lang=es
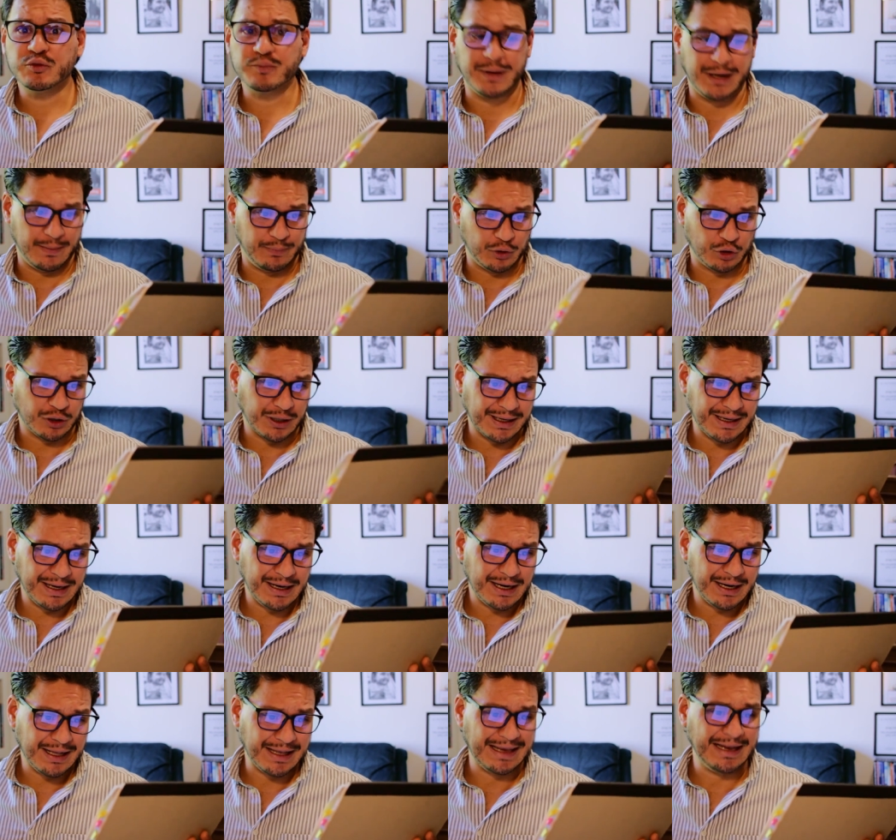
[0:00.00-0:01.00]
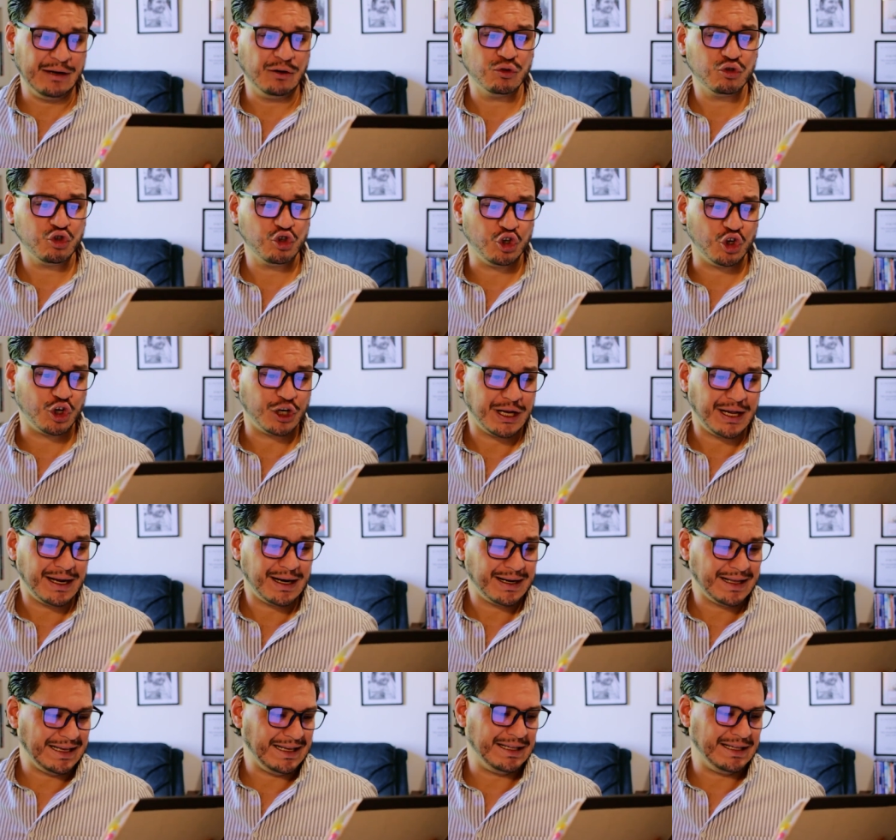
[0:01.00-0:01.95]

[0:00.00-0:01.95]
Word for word: para proteger, ilusionar,